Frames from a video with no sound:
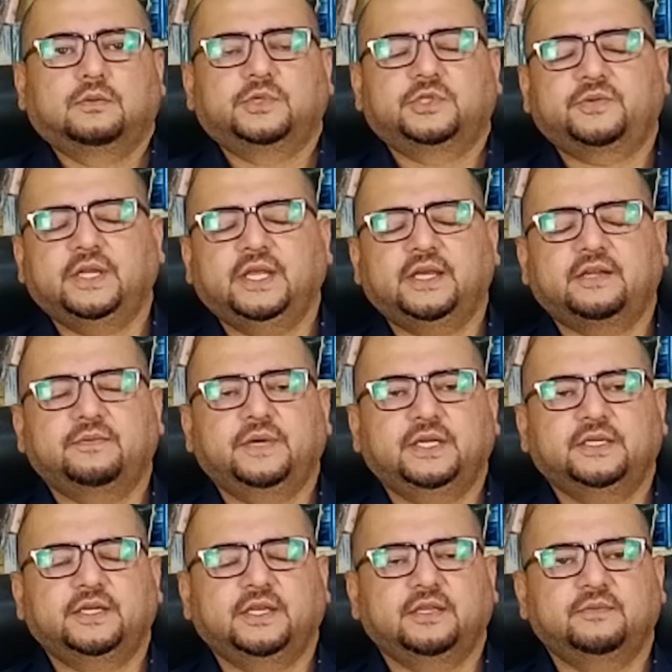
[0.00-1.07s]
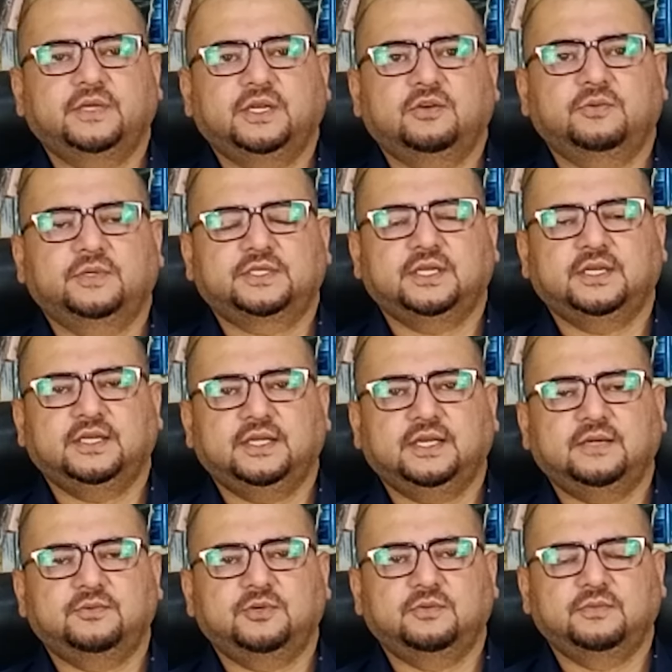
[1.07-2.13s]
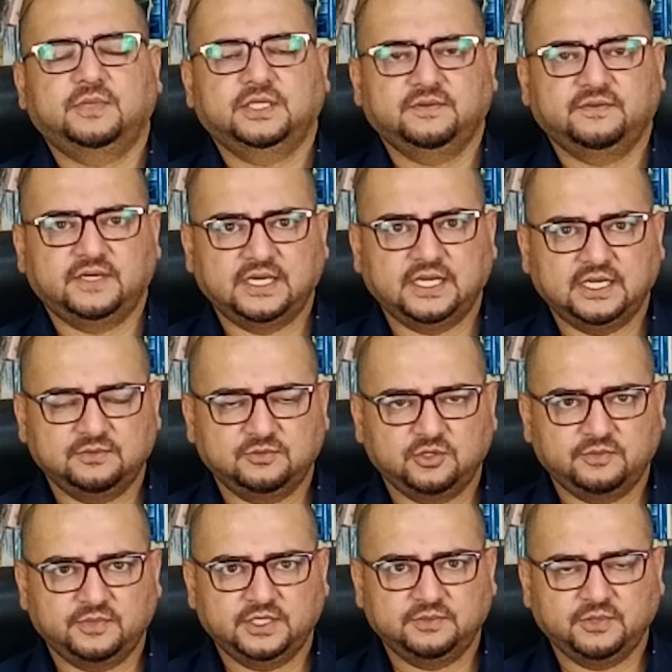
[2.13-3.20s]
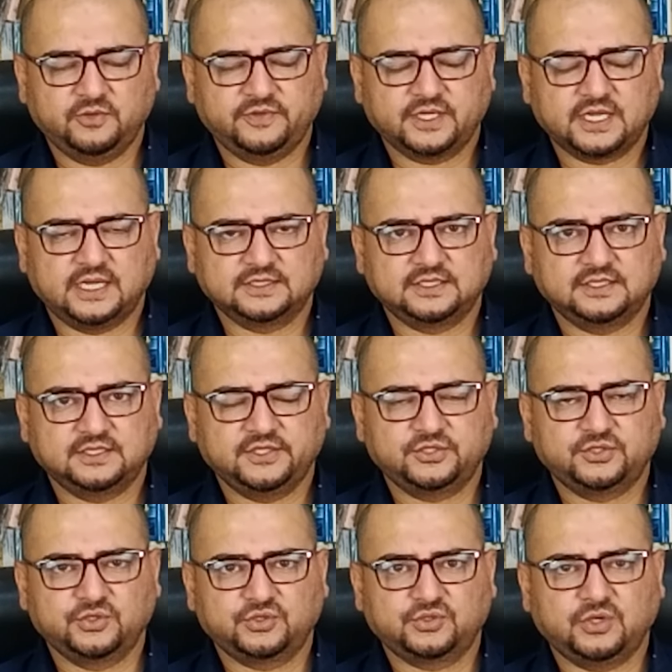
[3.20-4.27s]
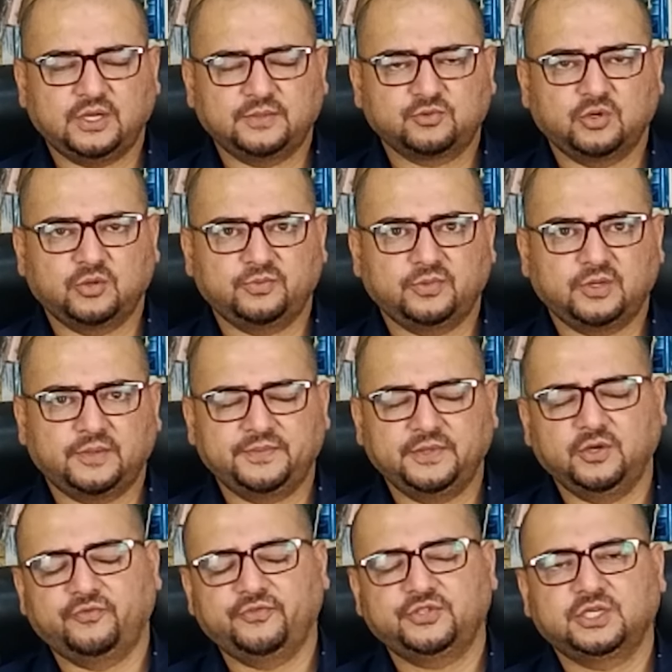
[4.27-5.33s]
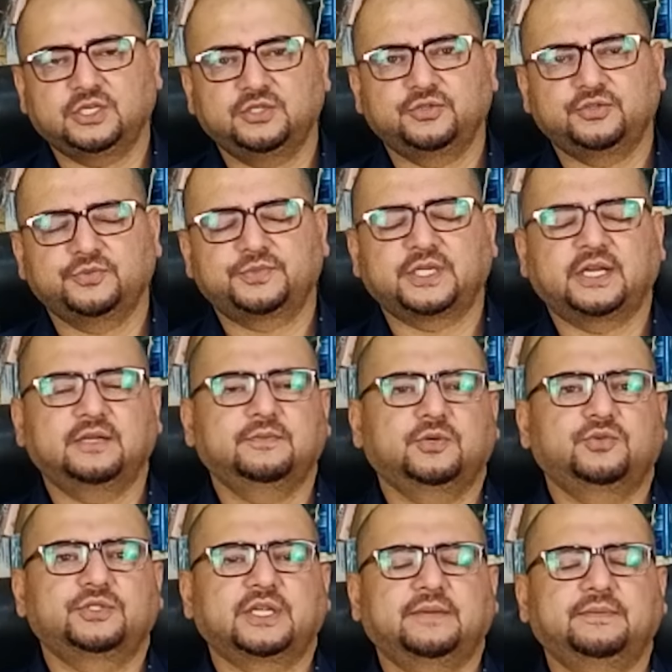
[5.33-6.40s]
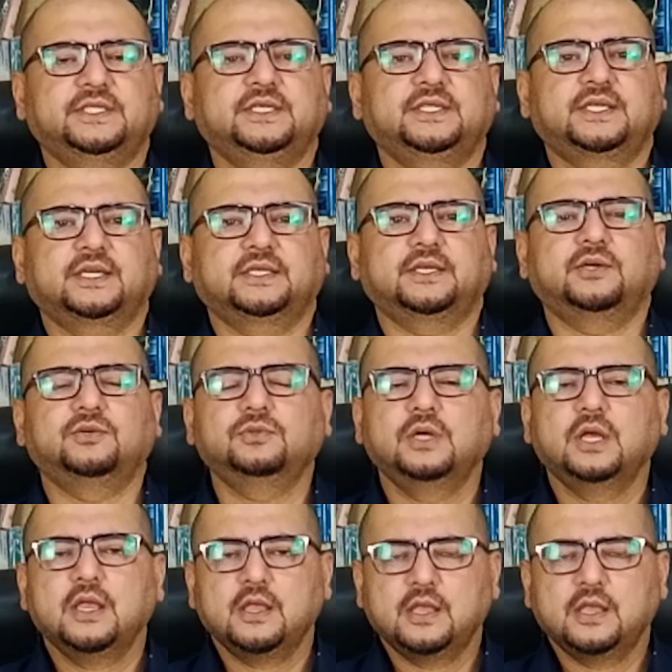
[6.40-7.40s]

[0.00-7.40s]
बिसमीम मोहम्मद वाली मोहम्मद मैं वकास अज़ीज़ दोस्तों आपको अपने ऑफिशियल यूट्यूब चैनल में खुश आमदीद कहता हूँ